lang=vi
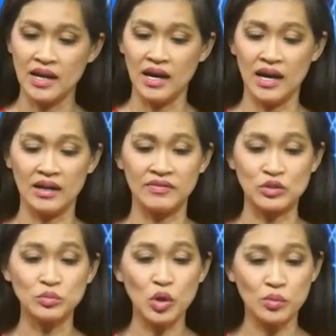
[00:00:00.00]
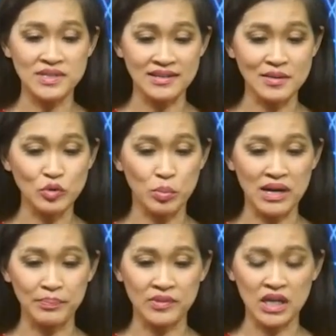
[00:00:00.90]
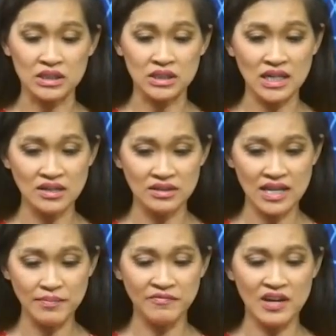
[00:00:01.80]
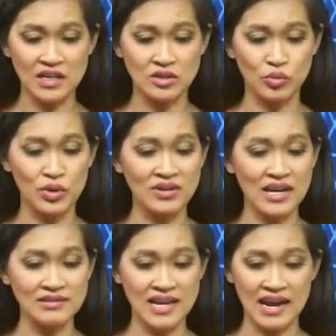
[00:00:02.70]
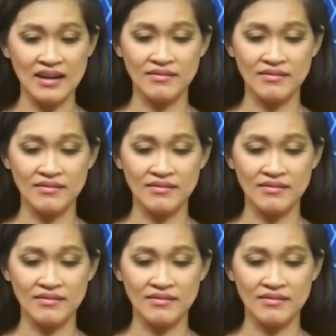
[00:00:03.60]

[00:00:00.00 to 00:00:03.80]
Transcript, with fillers: và chúng tôi cũng sẽ tiếp tục cập nhật tin tiếp về cho quý khán giả